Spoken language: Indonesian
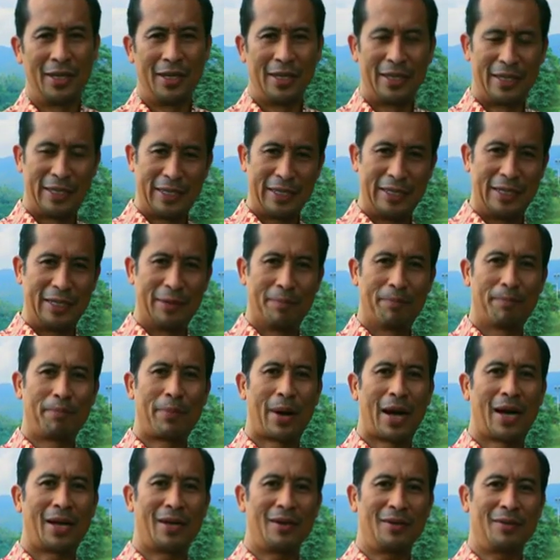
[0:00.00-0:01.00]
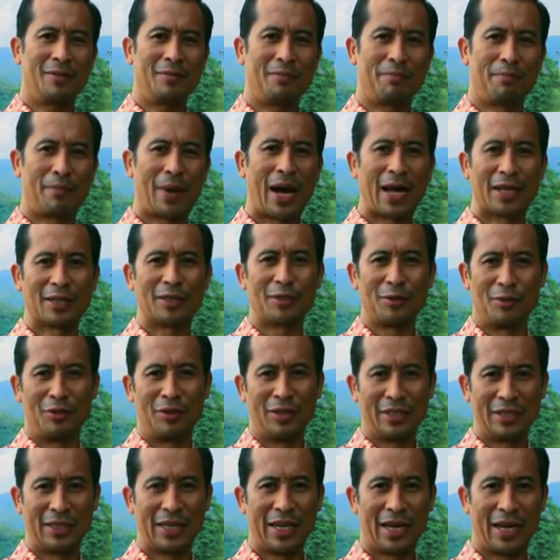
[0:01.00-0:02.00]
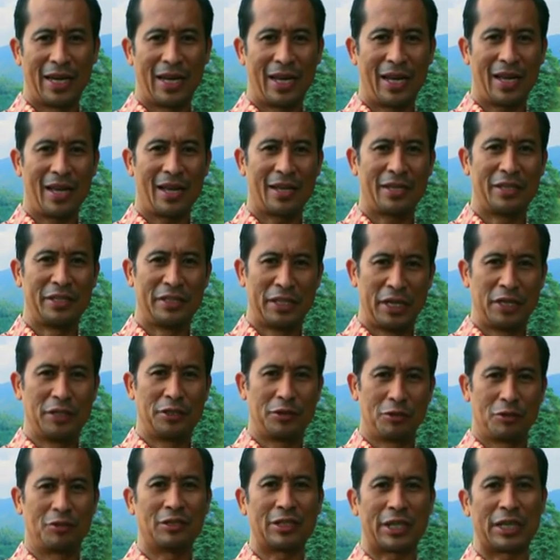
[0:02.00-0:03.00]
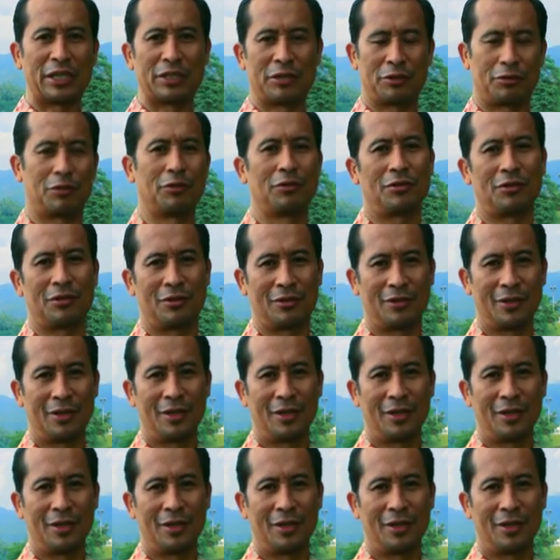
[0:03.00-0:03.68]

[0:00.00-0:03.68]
di depan patungnya Yesus Kristus